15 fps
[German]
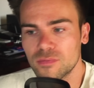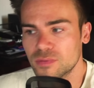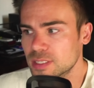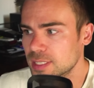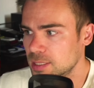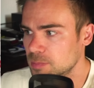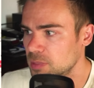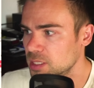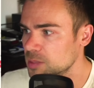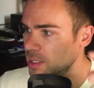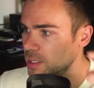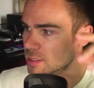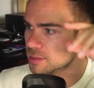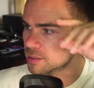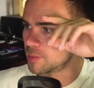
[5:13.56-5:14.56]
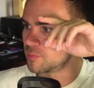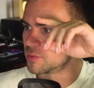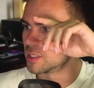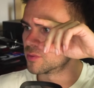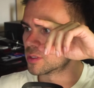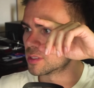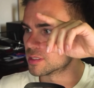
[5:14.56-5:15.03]
wie gesagt, manchmal haben wir
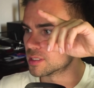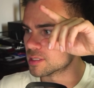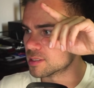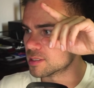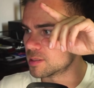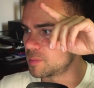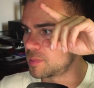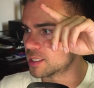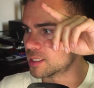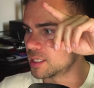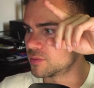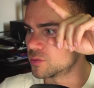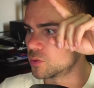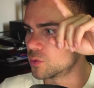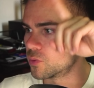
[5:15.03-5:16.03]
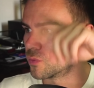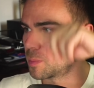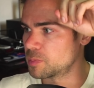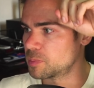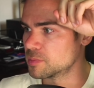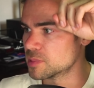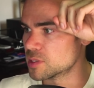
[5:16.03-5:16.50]
da wirklich, dass der Markt einfach nur
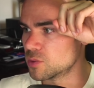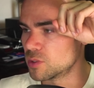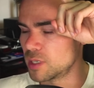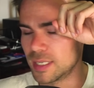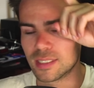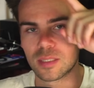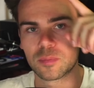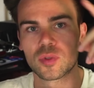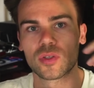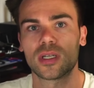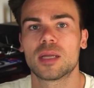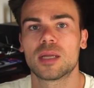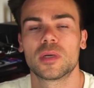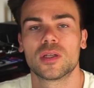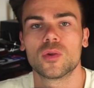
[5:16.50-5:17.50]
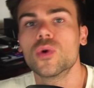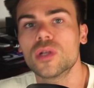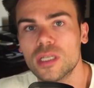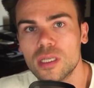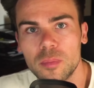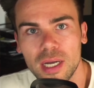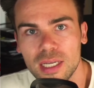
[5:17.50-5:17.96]
wupp, so reindippt und dann hat man
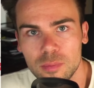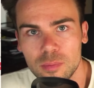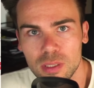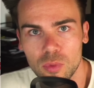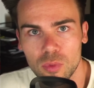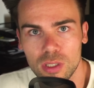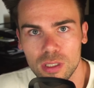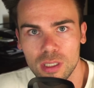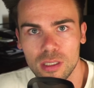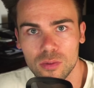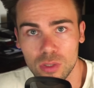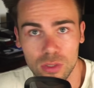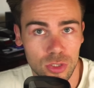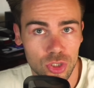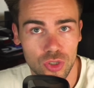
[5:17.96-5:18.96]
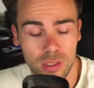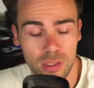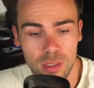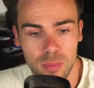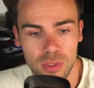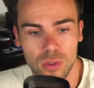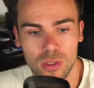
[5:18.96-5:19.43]
ohne eine Buy-Limit-Order oder eine
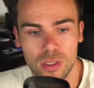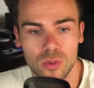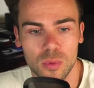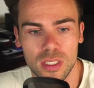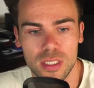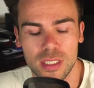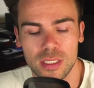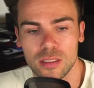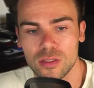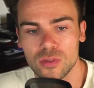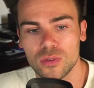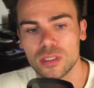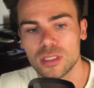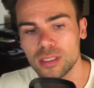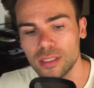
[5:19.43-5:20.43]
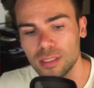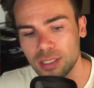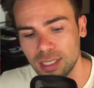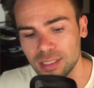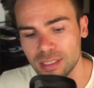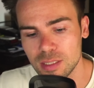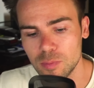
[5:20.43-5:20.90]
Short-Limit-Order umgekehrt natürlich äh,
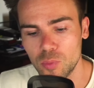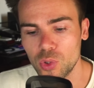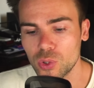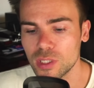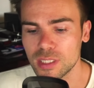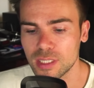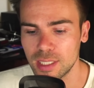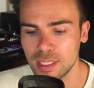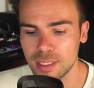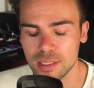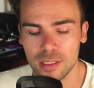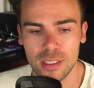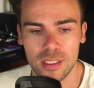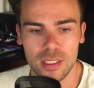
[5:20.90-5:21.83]
gar nicht die Möglichkeit,